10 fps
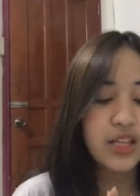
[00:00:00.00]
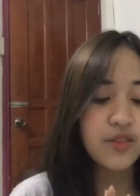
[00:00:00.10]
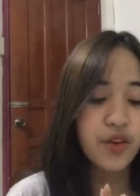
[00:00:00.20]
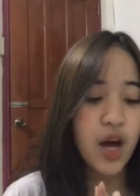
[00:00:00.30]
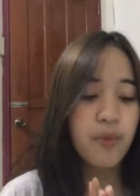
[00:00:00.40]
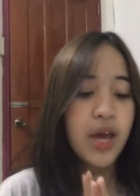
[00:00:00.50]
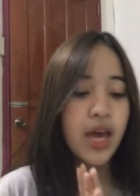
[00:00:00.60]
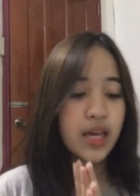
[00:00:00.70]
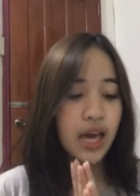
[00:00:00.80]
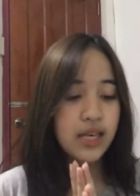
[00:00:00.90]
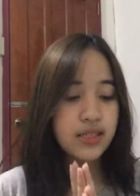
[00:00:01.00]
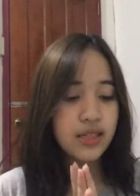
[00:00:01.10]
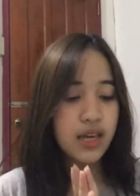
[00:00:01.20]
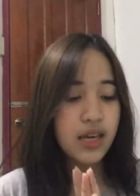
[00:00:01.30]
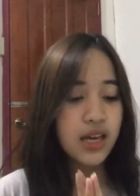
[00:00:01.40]
is from
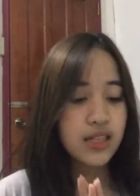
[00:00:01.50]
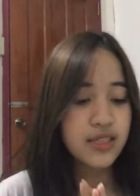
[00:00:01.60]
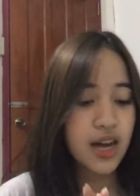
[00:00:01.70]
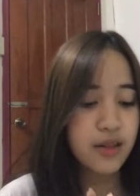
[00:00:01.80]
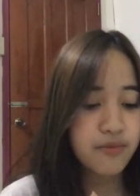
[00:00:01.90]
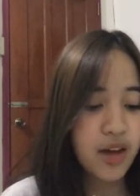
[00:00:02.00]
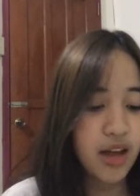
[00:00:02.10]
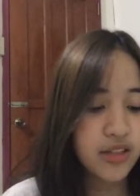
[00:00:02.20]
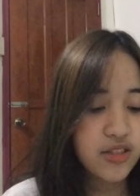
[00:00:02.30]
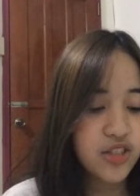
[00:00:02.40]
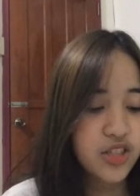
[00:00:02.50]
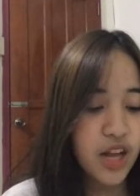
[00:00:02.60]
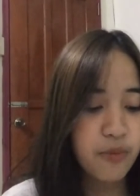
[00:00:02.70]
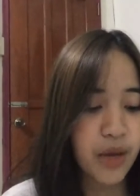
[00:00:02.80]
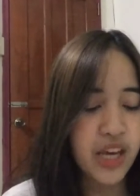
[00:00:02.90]
Casey Talmage.
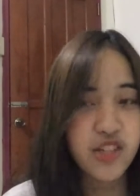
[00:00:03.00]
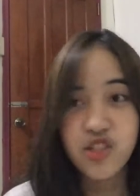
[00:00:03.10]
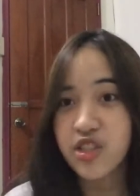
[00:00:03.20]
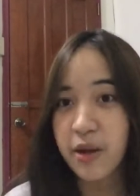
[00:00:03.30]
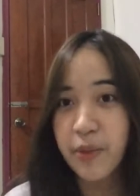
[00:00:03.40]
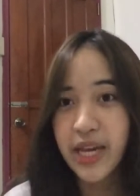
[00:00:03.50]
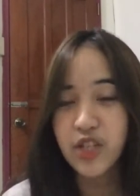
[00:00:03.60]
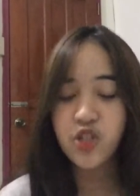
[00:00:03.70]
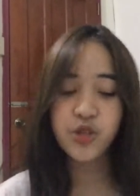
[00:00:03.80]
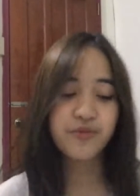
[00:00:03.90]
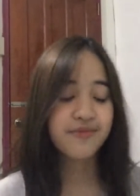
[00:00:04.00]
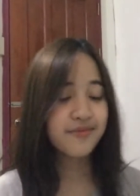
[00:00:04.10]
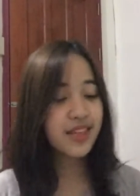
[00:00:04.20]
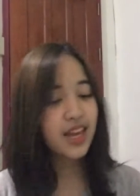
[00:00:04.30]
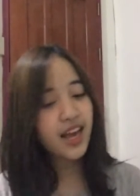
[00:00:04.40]
Talmage. Talmage.
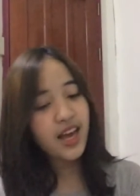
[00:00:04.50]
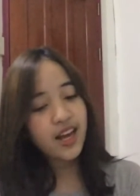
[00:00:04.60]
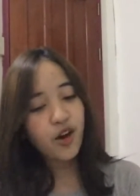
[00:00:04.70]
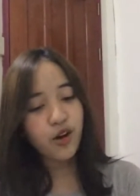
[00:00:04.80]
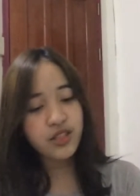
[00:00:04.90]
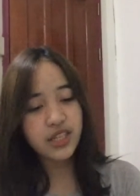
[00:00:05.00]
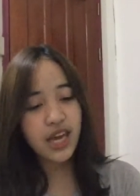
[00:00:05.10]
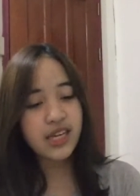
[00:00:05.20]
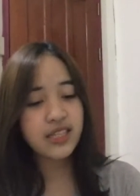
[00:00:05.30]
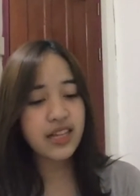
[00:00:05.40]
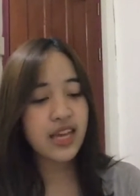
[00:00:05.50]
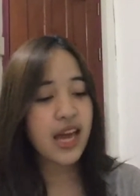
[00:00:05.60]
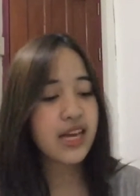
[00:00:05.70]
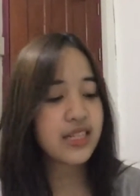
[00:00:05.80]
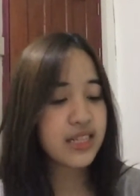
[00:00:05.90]
Oh, si Casey, Ate
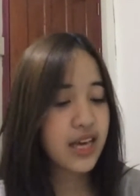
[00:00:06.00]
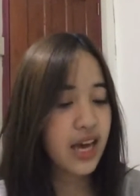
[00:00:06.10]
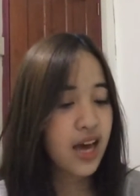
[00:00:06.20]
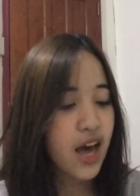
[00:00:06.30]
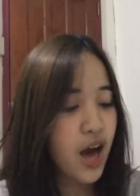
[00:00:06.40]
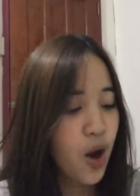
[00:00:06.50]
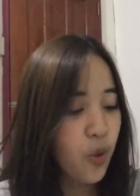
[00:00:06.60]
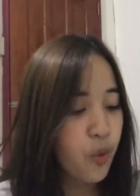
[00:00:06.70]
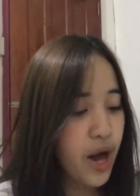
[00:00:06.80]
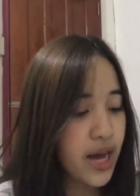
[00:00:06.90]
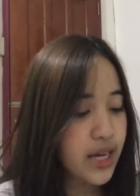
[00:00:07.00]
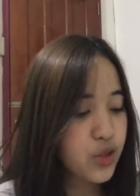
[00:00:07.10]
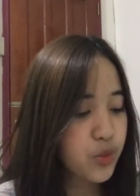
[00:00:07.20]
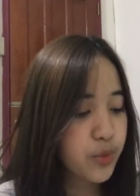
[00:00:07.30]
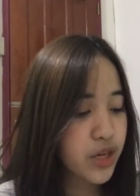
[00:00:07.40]
Casey. Why
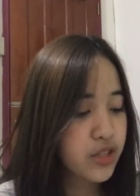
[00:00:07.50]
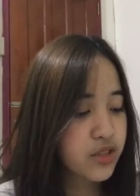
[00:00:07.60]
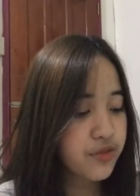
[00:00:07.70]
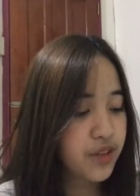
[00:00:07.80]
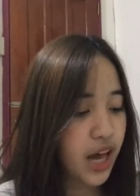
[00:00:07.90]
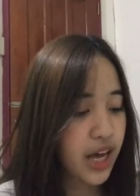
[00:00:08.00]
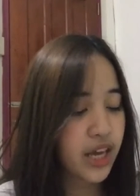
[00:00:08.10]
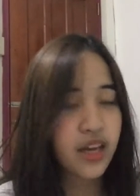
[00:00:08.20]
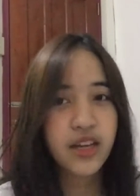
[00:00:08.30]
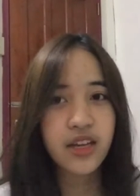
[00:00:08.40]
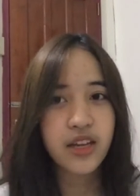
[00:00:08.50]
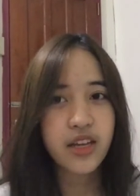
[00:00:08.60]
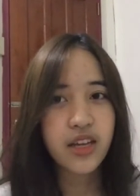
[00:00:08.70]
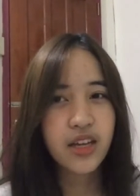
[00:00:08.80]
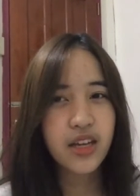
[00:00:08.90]
do birds fly?
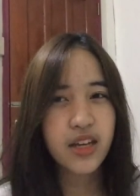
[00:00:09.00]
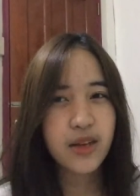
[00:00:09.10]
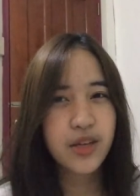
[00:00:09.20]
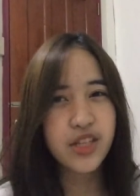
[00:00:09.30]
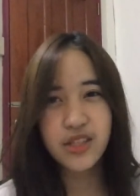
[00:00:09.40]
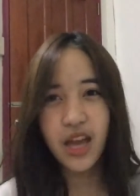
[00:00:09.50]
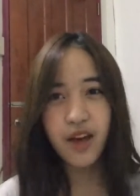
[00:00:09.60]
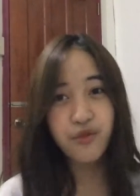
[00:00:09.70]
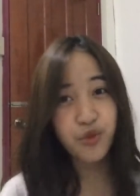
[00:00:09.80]
Because they have